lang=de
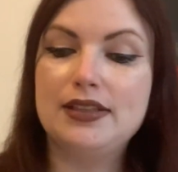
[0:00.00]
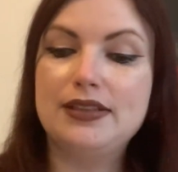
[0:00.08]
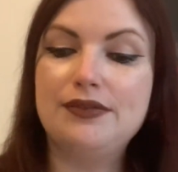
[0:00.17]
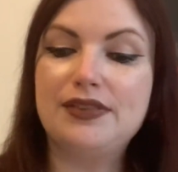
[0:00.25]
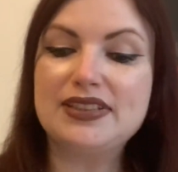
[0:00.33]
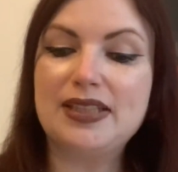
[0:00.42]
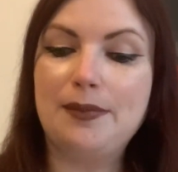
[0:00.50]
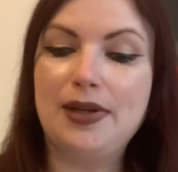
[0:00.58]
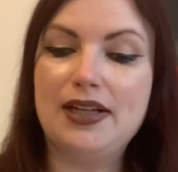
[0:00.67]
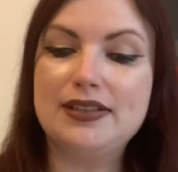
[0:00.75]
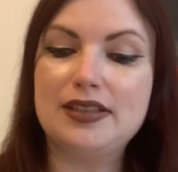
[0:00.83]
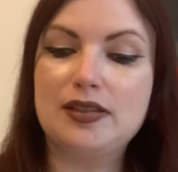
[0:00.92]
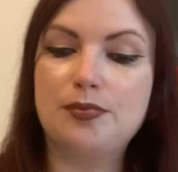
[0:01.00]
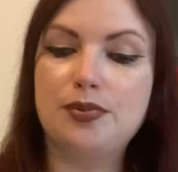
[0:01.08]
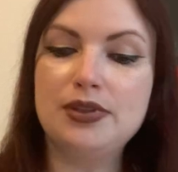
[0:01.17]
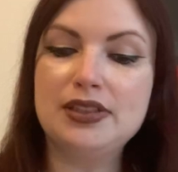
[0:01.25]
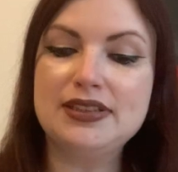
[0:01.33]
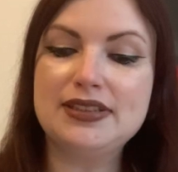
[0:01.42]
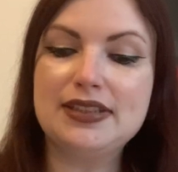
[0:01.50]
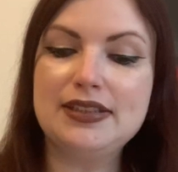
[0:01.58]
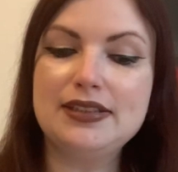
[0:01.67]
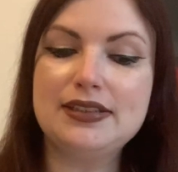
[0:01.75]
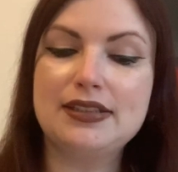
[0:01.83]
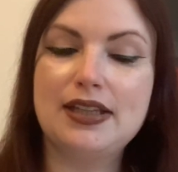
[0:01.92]
Die Wassermänner, die gebunden
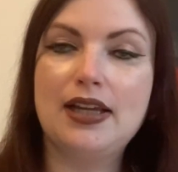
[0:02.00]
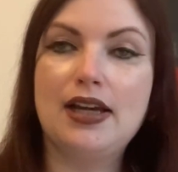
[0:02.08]
sind,